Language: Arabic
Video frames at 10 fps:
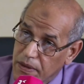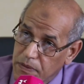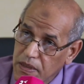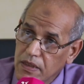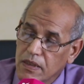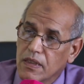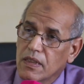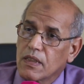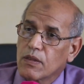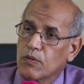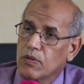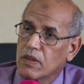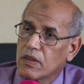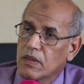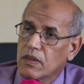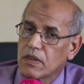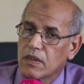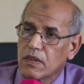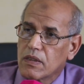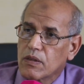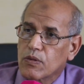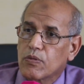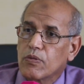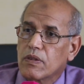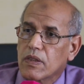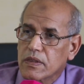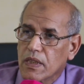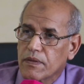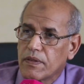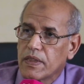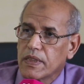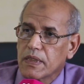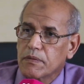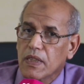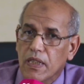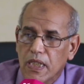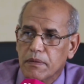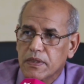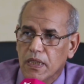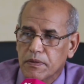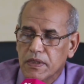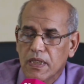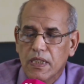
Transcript: العلمي وكل الاطراف اللي هي متعلقه بالتربيه